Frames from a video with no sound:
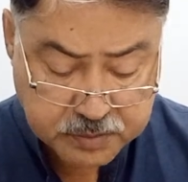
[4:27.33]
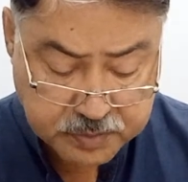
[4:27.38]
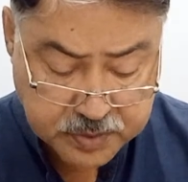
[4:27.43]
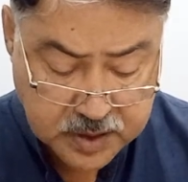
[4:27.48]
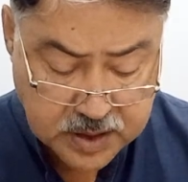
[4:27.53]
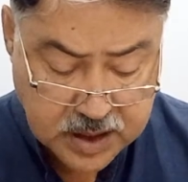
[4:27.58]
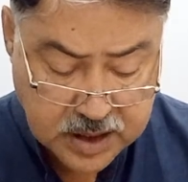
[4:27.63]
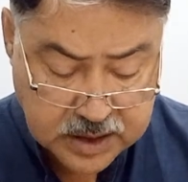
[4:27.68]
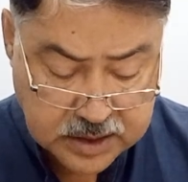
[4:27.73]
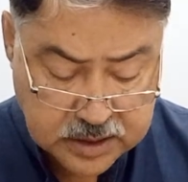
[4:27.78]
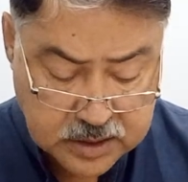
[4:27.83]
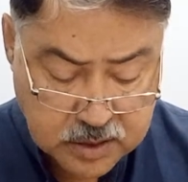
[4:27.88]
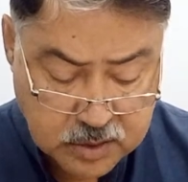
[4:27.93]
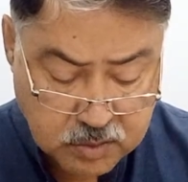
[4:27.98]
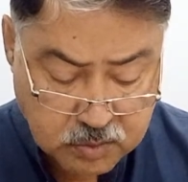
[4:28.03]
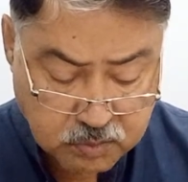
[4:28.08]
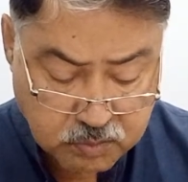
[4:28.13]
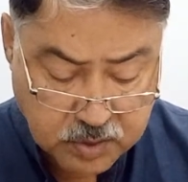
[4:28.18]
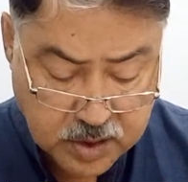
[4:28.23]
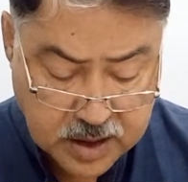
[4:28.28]
फिल
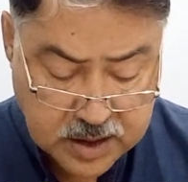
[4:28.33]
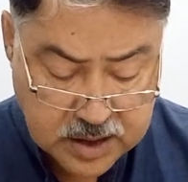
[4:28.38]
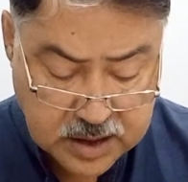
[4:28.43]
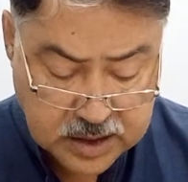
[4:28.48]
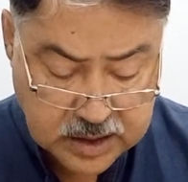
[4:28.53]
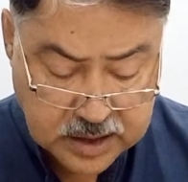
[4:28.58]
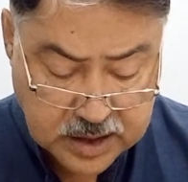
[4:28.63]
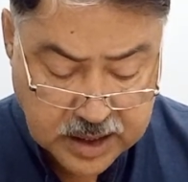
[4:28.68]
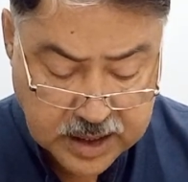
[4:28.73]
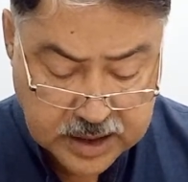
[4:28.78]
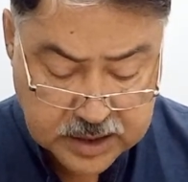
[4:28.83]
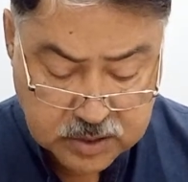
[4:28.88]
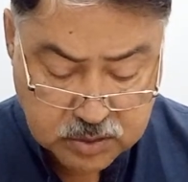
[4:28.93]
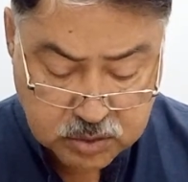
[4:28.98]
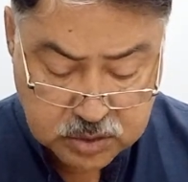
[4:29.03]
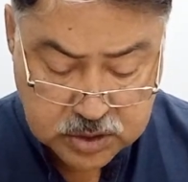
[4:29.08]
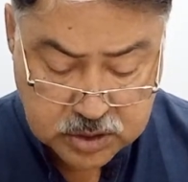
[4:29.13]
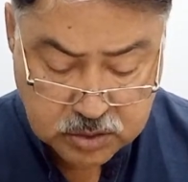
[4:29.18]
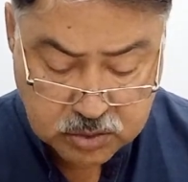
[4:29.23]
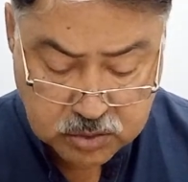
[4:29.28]
अर्द
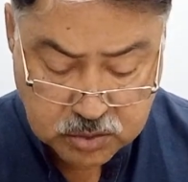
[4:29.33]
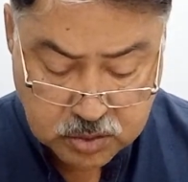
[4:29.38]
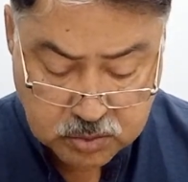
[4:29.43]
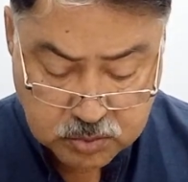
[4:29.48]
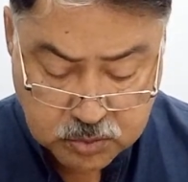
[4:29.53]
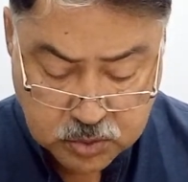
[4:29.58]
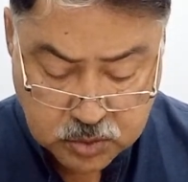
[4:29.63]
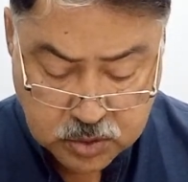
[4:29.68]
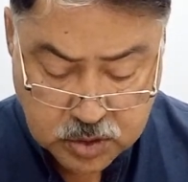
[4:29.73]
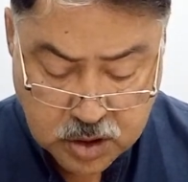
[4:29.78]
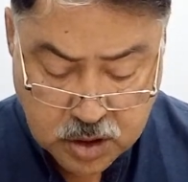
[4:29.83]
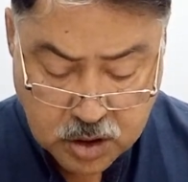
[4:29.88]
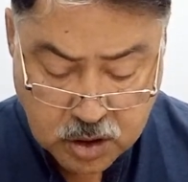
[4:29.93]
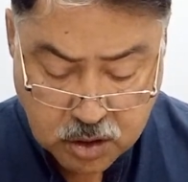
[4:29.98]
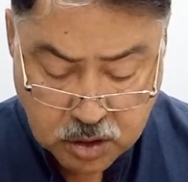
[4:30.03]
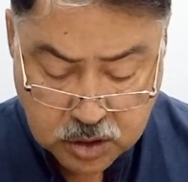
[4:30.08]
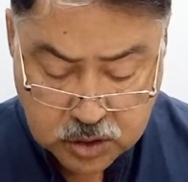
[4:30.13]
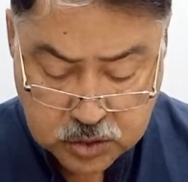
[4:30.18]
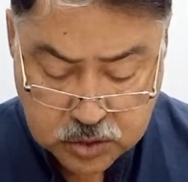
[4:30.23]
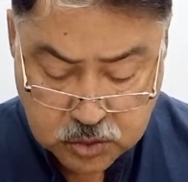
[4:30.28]
तुरजमूर
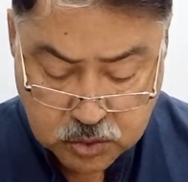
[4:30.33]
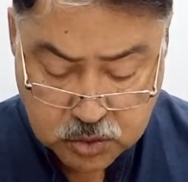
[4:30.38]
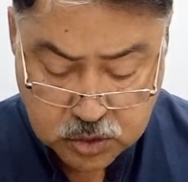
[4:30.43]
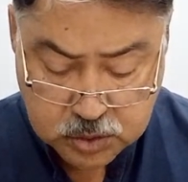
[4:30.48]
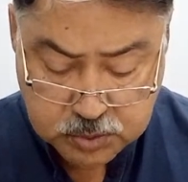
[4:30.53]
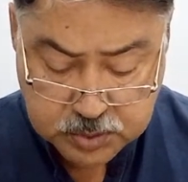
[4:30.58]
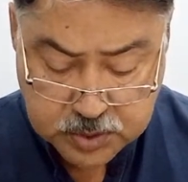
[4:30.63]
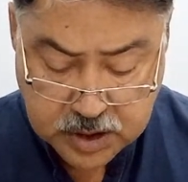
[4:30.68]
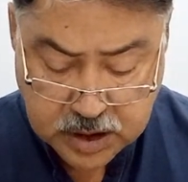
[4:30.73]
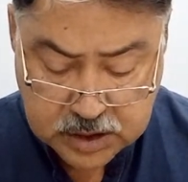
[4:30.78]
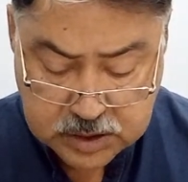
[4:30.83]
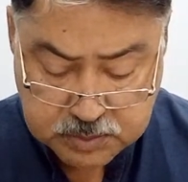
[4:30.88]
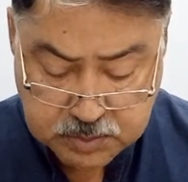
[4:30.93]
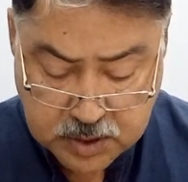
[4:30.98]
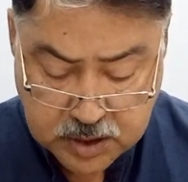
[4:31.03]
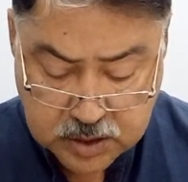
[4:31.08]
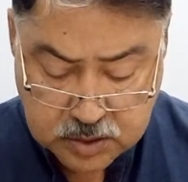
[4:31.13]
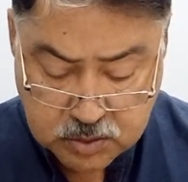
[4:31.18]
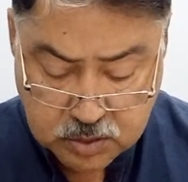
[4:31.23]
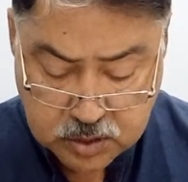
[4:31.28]
और जो कुछ भी
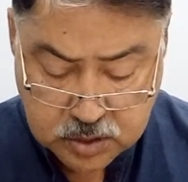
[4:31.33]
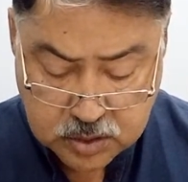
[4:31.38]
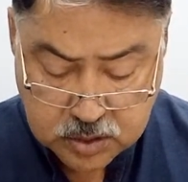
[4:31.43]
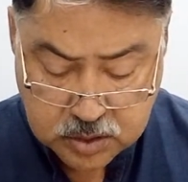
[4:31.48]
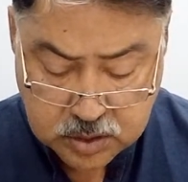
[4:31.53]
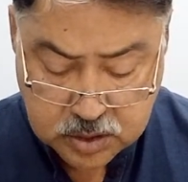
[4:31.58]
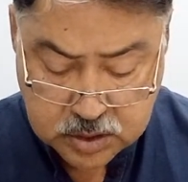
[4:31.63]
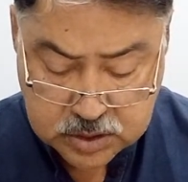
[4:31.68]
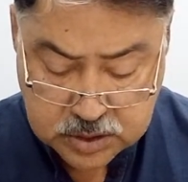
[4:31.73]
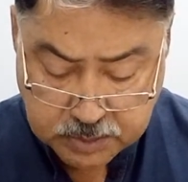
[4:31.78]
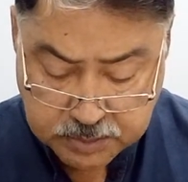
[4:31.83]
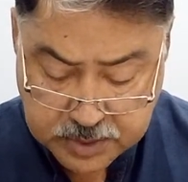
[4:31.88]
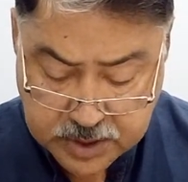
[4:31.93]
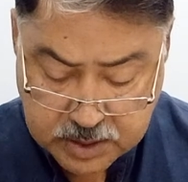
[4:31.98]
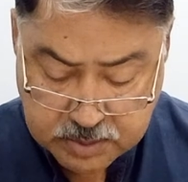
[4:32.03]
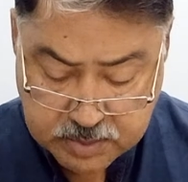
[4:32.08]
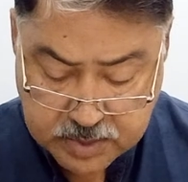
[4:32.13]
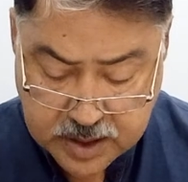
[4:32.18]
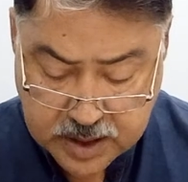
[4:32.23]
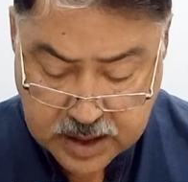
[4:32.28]
आसमानों और
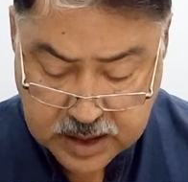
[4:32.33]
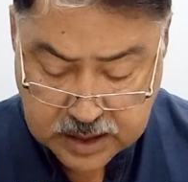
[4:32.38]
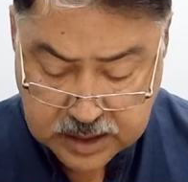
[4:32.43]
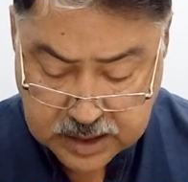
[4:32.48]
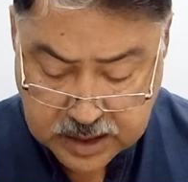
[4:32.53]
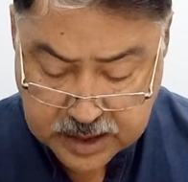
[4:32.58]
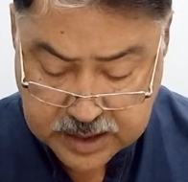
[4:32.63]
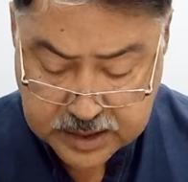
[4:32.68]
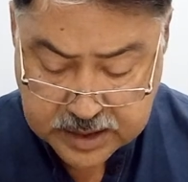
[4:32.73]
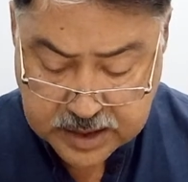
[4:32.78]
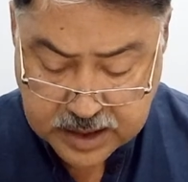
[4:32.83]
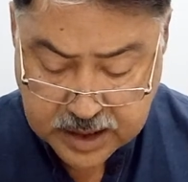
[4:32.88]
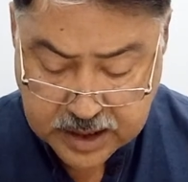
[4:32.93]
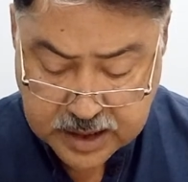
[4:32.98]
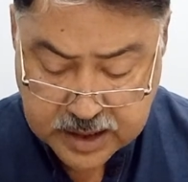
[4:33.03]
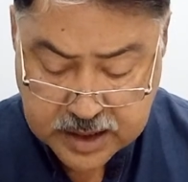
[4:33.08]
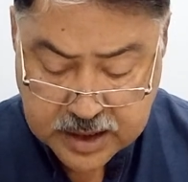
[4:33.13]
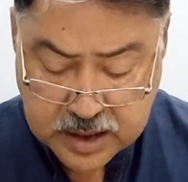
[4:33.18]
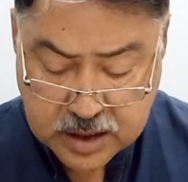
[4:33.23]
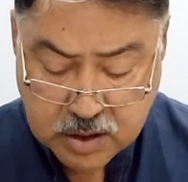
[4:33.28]
ज़मीन में है अल्लाह ही का
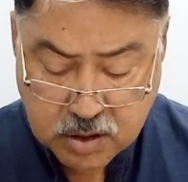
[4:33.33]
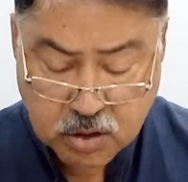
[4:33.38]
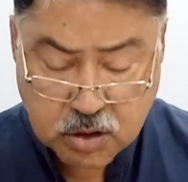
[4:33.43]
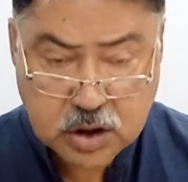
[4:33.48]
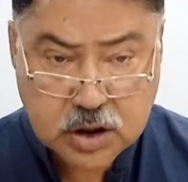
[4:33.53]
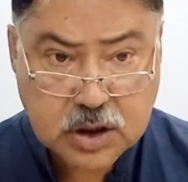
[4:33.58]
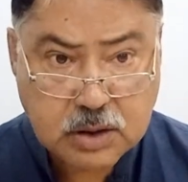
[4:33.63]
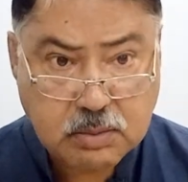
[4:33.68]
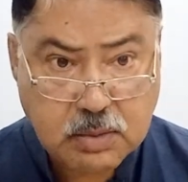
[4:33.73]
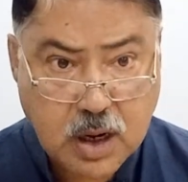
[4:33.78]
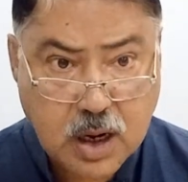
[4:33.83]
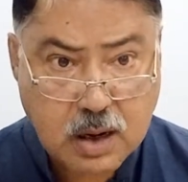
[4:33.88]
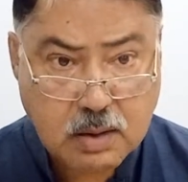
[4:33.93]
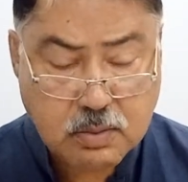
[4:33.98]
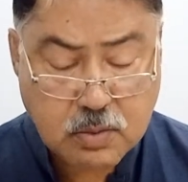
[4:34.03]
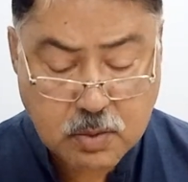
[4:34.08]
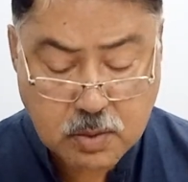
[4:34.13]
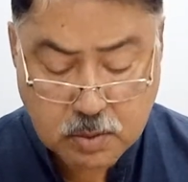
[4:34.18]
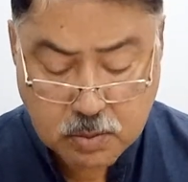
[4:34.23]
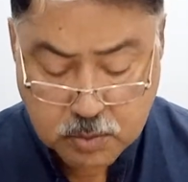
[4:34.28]
है और
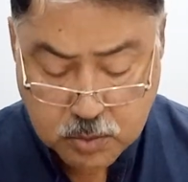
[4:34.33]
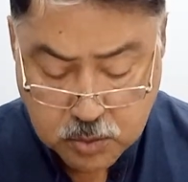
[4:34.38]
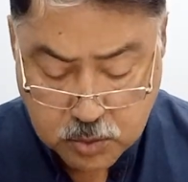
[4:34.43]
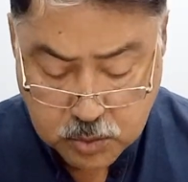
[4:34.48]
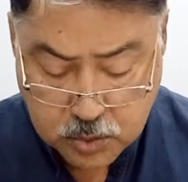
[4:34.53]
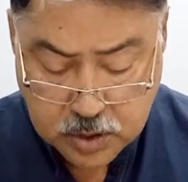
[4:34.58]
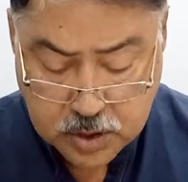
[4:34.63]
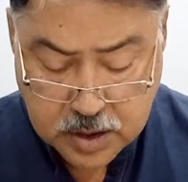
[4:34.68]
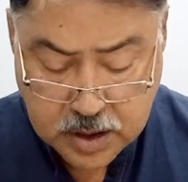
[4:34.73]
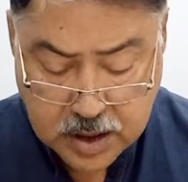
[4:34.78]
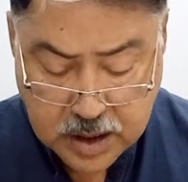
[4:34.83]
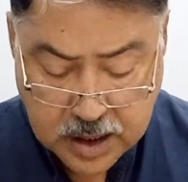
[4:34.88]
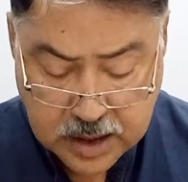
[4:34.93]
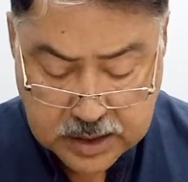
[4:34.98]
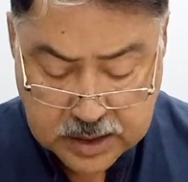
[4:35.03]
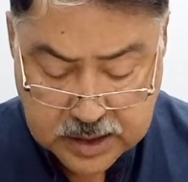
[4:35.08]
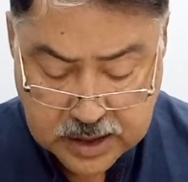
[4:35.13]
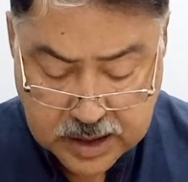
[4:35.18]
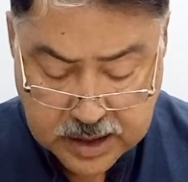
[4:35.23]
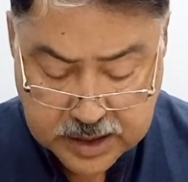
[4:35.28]
तमाम उमूर
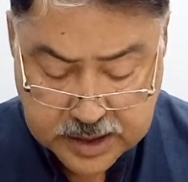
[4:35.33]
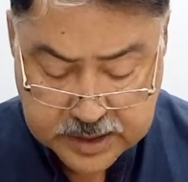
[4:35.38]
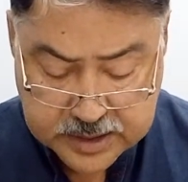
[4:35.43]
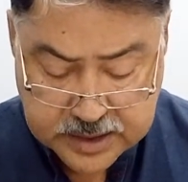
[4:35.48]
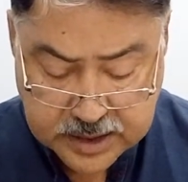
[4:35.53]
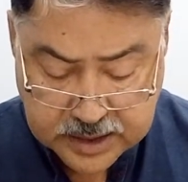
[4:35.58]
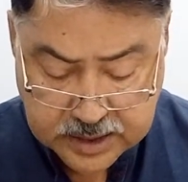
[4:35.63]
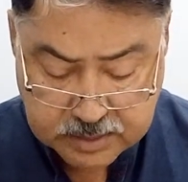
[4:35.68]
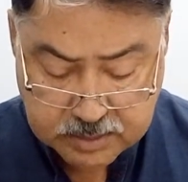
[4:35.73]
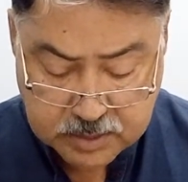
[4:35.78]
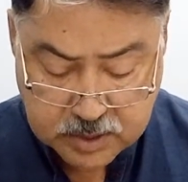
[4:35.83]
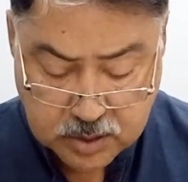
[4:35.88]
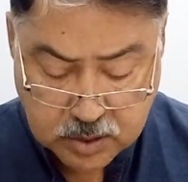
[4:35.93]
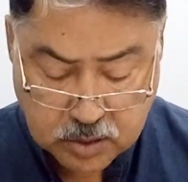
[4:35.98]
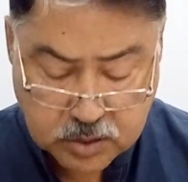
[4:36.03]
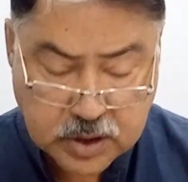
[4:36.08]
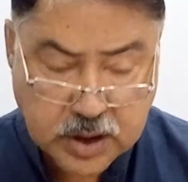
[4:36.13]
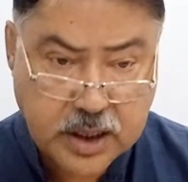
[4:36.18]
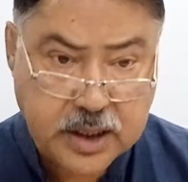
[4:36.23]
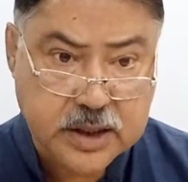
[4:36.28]
अल्लाह की जानब में
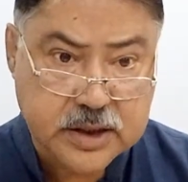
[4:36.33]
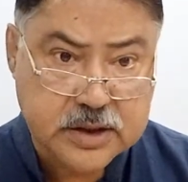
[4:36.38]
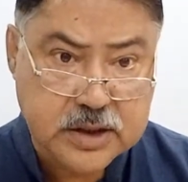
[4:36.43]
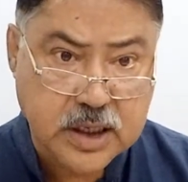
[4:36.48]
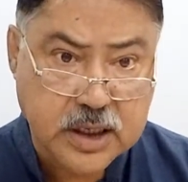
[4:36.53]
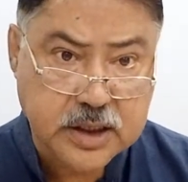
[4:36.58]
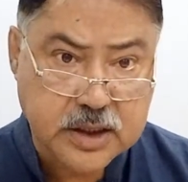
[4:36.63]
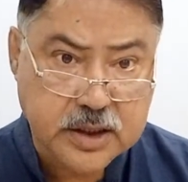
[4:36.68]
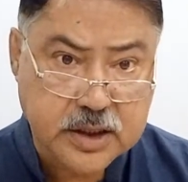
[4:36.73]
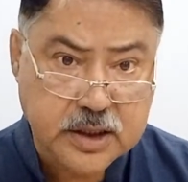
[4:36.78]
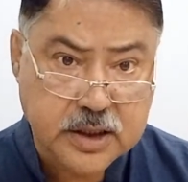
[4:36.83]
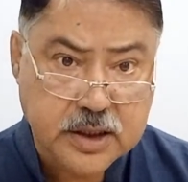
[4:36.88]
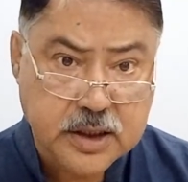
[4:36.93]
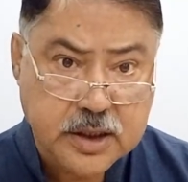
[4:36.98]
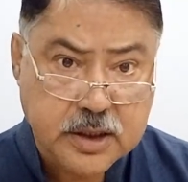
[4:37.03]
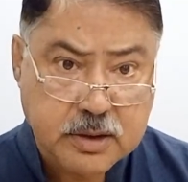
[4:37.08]
लौटाए जाएंगे